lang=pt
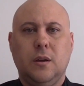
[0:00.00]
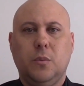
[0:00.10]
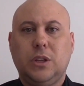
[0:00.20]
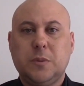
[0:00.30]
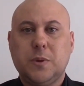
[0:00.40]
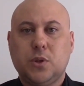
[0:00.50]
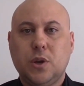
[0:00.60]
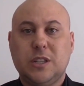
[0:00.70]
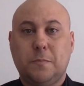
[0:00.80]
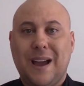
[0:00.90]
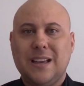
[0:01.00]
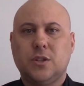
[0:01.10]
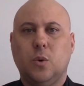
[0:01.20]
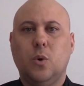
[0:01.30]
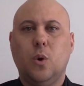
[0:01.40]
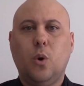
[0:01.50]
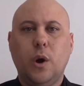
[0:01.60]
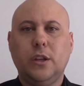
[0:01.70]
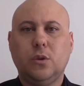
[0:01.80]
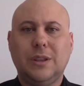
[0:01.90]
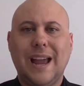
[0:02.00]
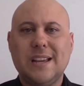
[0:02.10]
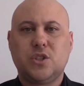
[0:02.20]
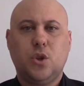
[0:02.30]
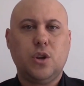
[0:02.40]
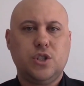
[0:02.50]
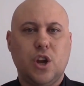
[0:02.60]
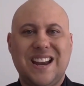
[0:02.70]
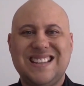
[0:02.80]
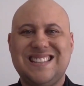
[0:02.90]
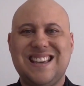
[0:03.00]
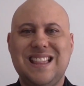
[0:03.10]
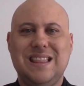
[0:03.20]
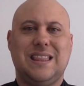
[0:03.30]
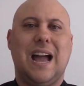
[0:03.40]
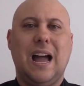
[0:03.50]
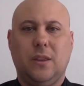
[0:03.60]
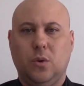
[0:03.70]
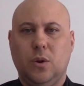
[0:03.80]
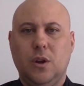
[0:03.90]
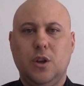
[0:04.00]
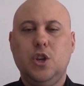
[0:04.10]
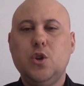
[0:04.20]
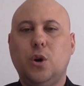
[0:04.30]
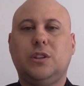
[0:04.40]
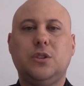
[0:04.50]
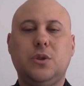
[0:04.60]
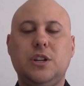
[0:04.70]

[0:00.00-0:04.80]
Muitas pessoas passam 8, 10, 12 horas sentado e outras